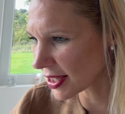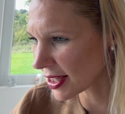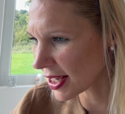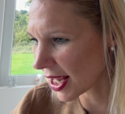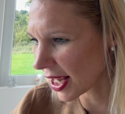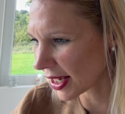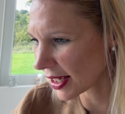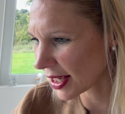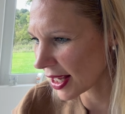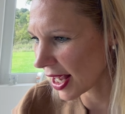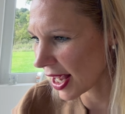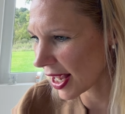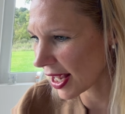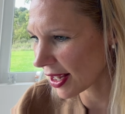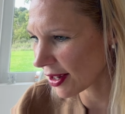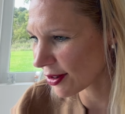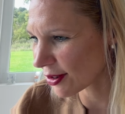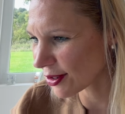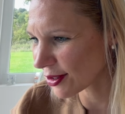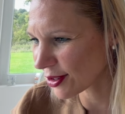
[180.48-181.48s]

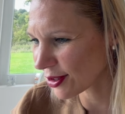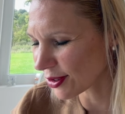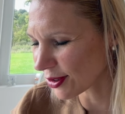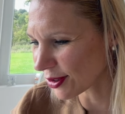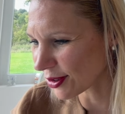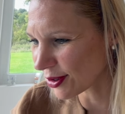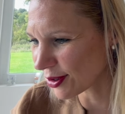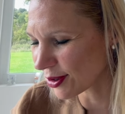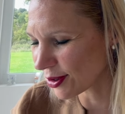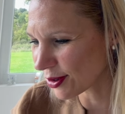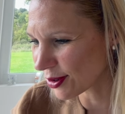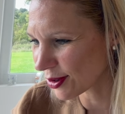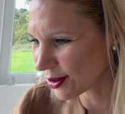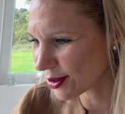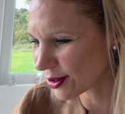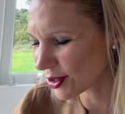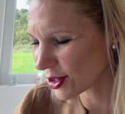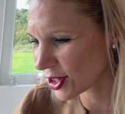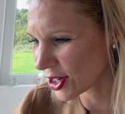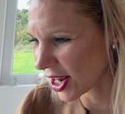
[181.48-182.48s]
derrière euh, sur le
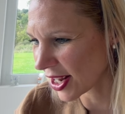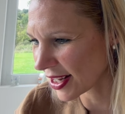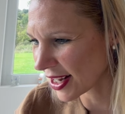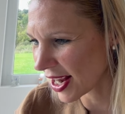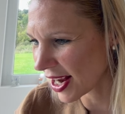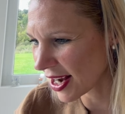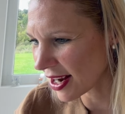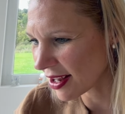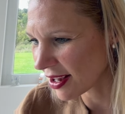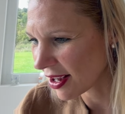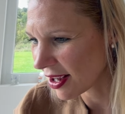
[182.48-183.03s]
logo Chanel.